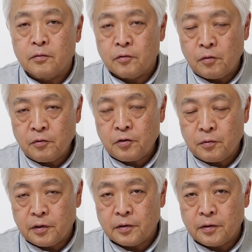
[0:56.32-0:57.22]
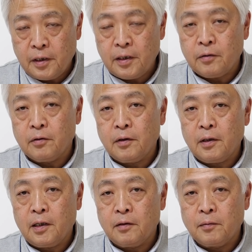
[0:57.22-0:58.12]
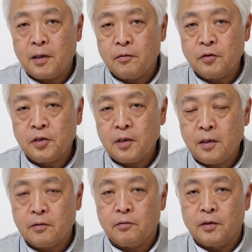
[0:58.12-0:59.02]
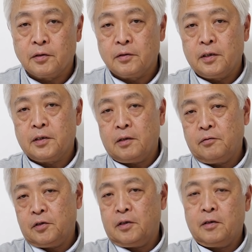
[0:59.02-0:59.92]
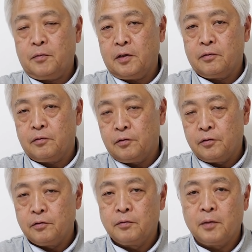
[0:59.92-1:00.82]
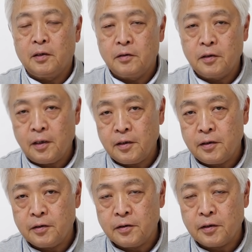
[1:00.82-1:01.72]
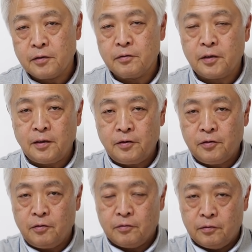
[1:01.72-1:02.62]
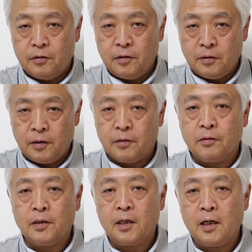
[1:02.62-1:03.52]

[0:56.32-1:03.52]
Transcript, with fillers: そもそもですね、これがロシアとですね、サウジアラビアという二大石油産出国、これ